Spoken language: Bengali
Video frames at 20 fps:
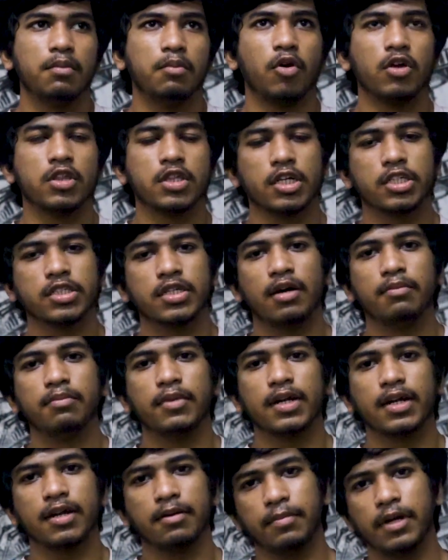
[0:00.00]
পঞ্চাশ
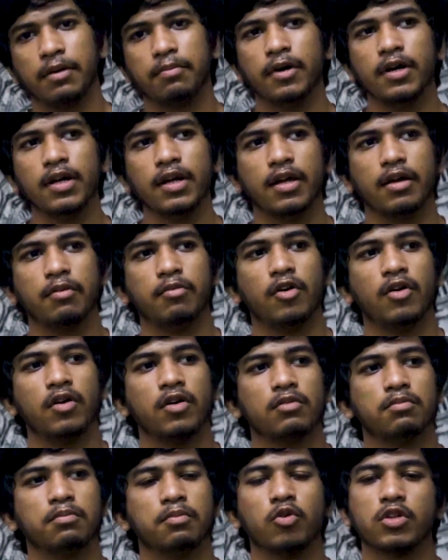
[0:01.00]
নম্বরের পেপার এবং
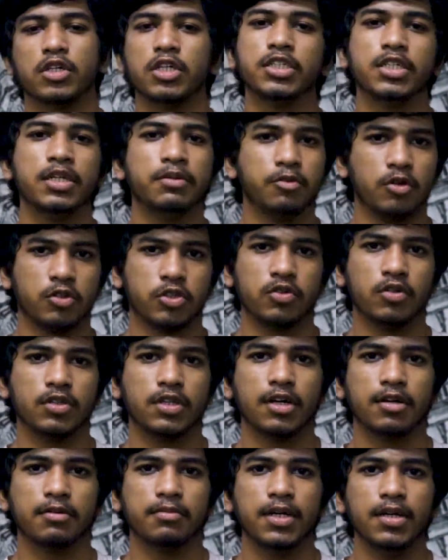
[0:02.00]
পঁচিশটি প্রশ্ন
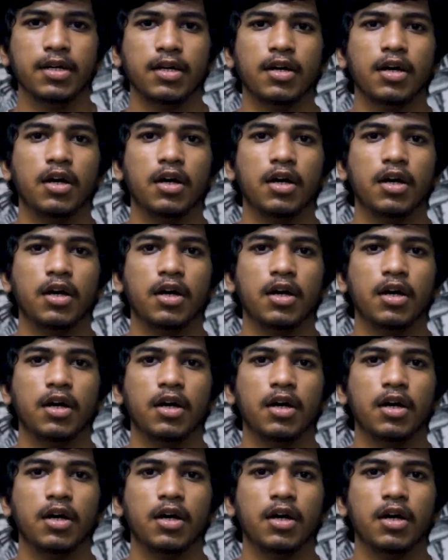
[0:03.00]
থাকবে